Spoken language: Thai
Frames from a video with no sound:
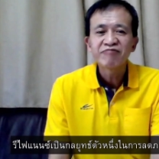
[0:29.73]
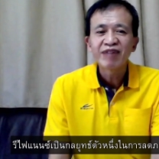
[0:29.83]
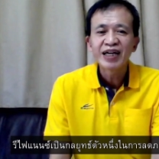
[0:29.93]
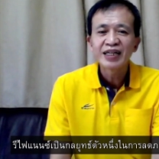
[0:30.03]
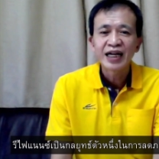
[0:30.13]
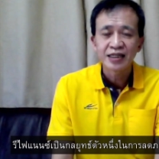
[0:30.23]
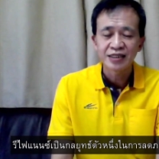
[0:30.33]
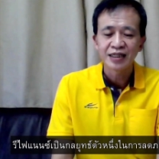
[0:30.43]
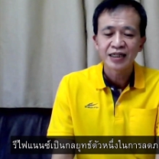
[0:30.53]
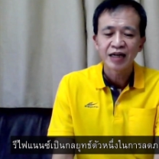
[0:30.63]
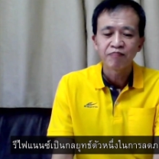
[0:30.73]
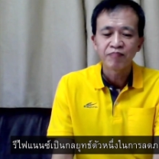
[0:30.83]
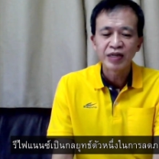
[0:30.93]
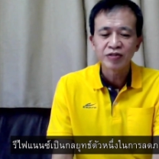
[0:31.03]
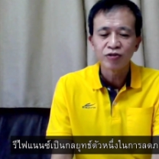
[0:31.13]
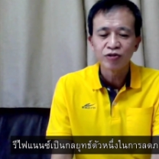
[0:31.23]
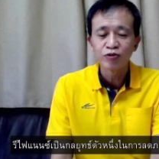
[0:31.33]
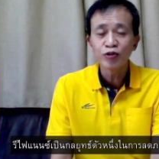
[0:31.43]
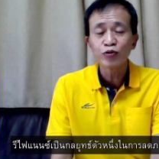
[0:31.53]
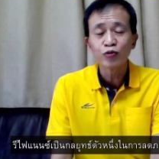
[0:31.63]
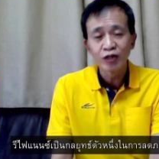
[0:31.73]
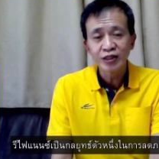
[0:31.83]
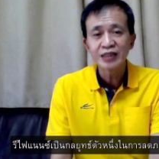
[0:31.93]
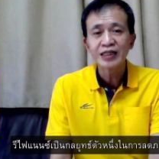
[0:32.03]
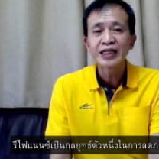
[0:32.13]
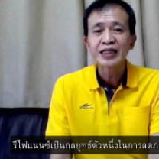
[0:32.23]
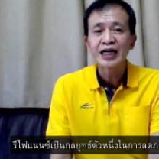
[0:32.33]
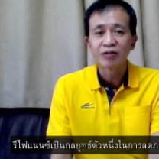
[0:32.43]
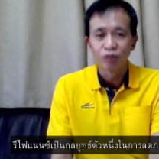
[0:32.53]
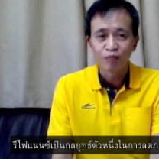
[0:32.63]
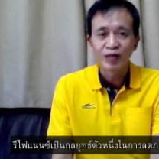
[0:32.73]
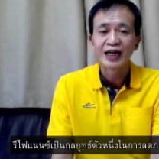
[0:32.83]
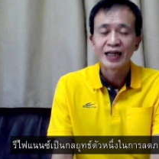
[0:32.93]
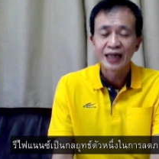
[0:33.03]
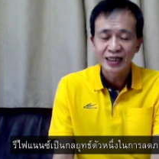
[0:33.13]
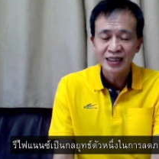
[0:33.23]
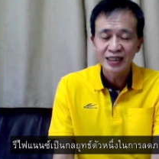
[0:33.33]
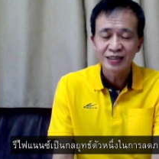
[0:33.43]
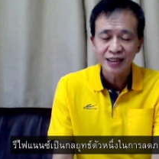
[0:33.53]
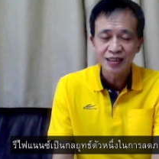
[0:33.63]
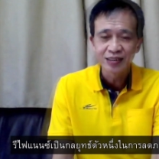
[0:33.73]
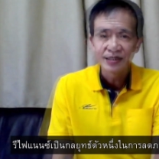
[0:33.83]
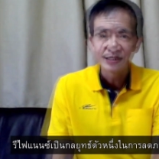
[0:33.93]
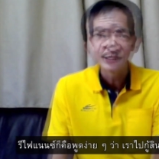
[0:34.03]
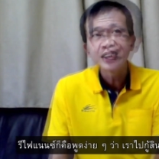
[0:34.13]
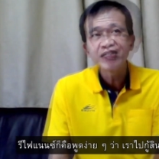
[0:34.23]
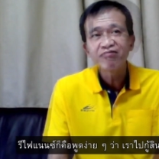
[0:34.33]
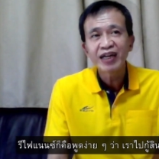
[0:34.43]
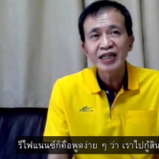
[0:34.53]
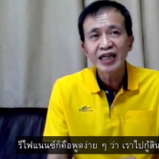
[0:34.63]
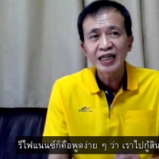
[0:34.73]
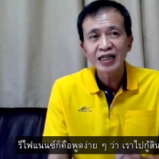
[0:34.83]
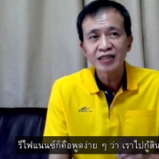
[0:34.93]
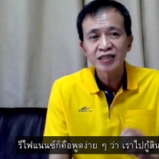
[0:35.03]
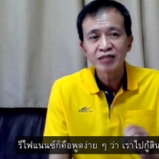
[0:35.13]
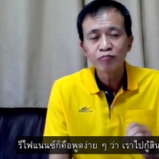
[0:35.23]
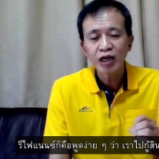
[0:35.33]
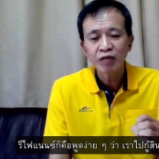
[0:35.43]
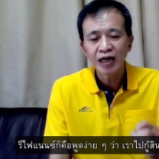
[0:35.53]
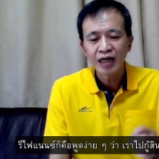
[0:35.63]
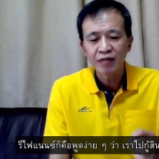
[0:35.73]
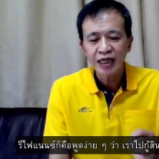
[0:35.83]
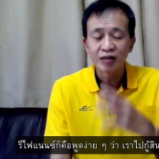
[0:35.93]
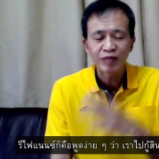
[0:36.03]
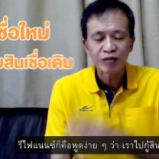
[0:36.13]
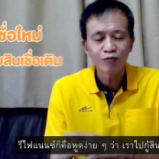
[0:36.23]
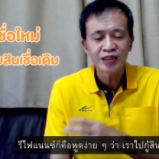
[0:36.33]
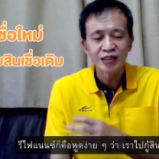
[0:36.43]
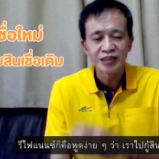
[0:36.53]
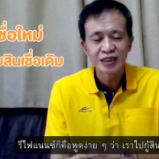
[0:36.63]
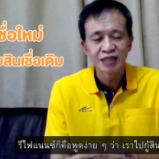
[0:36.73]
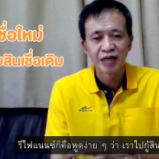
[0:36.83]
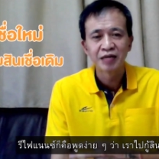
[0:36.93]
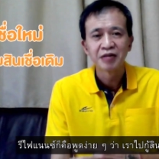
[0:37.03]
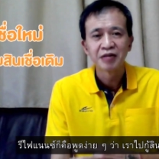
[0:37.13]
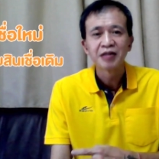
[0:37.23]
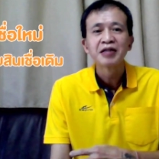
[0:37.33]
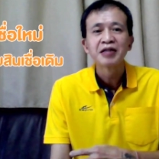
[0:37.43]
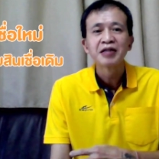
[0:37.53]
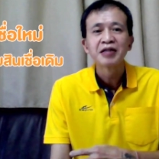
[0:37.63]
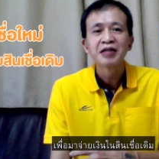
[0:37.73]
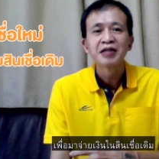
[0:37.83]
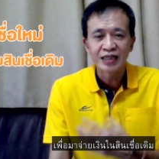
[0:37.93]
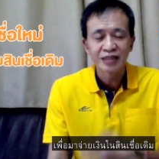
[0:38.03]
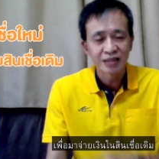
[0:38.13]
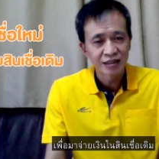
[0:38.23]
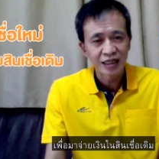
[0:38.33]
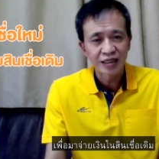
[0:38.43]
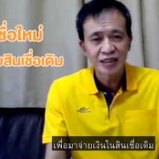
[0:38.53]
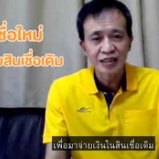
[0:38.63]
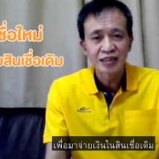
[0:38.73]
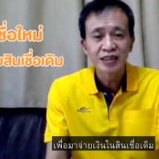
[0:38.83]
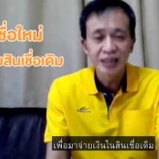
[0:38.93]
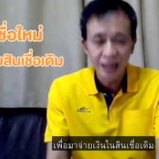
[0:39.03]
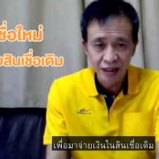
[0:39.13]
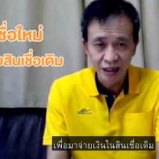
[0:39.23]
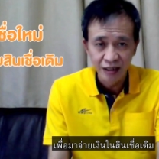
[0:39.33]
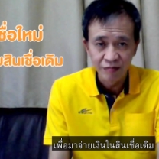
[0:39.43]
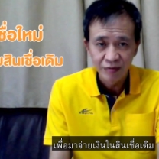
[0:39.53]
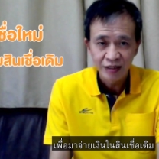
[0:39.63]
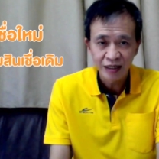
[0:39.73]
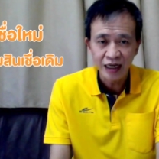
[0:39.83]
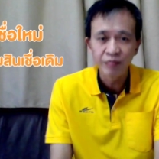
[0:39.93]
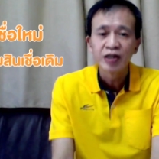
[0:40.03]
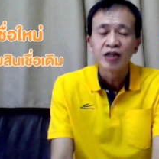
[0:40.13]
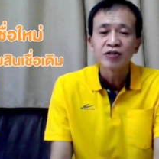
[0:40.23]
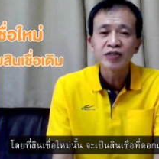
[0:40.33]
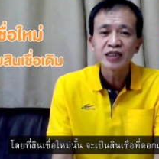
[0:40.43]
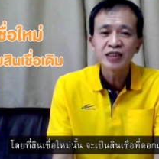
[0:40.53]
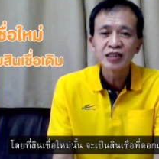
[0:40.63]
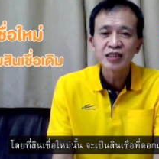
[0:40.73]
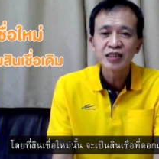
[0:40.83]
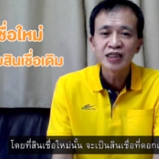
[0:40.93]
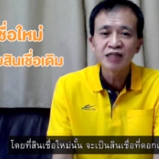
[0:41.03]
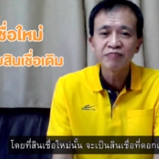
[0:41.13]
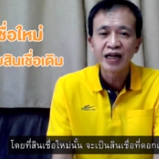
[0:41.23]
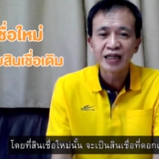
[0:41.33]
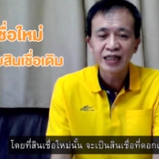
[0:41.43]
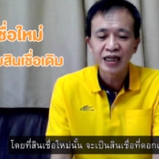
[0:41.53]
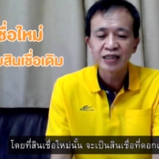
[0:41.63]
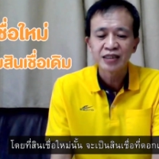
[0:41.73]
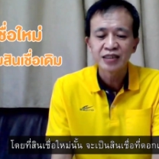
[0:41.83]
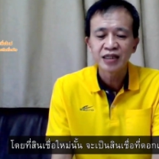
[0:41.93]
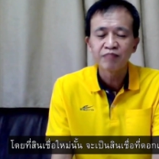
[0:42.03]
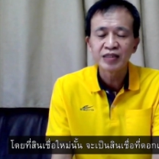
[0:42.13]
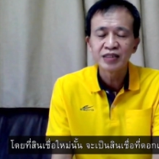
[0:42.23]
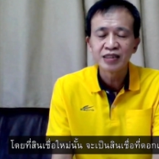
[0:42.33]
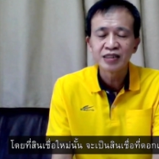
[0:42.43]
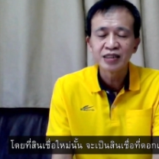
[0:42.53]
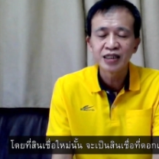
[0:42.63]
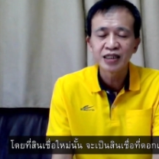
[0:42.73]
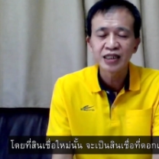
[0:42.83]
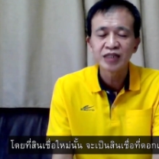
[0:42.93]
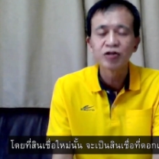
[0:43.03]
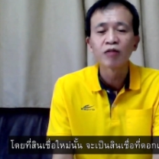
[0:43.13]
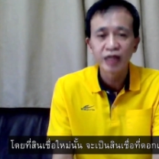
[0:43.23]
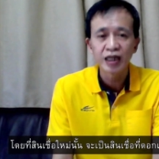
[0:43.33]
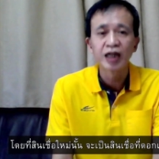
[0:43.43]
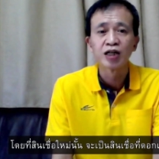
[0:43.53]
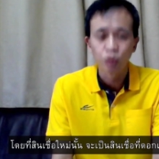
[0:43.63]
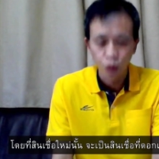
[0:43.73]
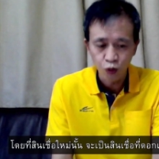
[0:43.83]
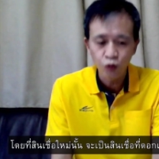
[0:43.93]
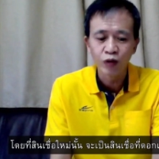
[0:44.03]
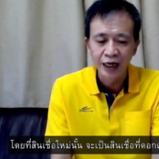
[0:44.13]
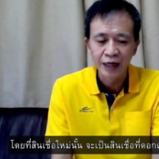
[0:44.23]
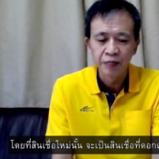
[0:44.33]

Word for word: รีไฟแนนซ์นะครับเป็นกลยุทธ์ตัวหนึ่งในการลดภาระหนี้สินรีไฟแนนซ์เนี่ยก็คือพง่ายว่าเราไปกู้สินเชื่อใหม่ เพื่อมาจ่ายเงินในสินเชื่อเดิมนะครับโดยที่สินเชื่อใหม่นั้นเนี่ยจะเป็นสินเชื่อที่ดอกเบี้ยถูกกว่า